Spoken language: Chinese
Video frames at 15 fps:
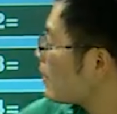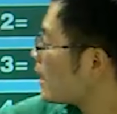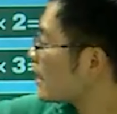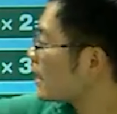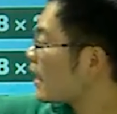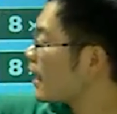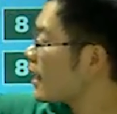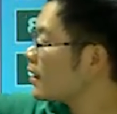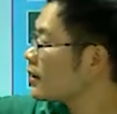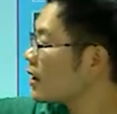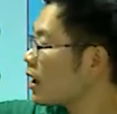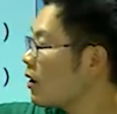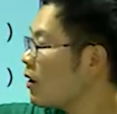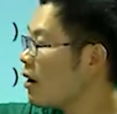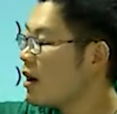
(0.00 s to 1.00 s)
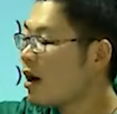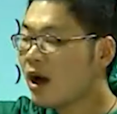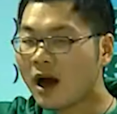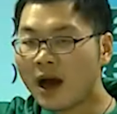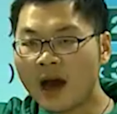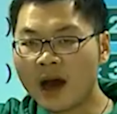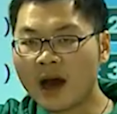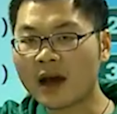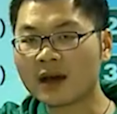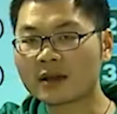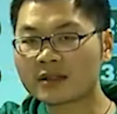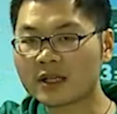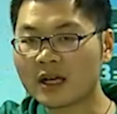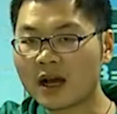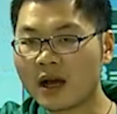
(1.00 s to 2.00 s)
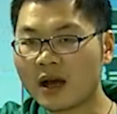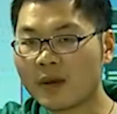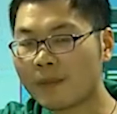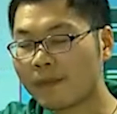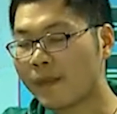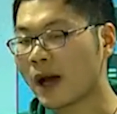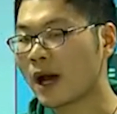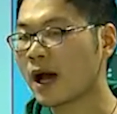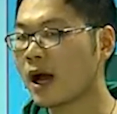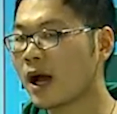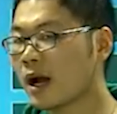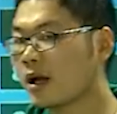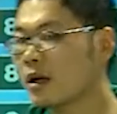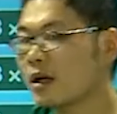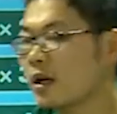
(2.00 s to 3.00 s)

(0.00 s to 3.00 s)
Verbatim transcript: 们来看到二乘八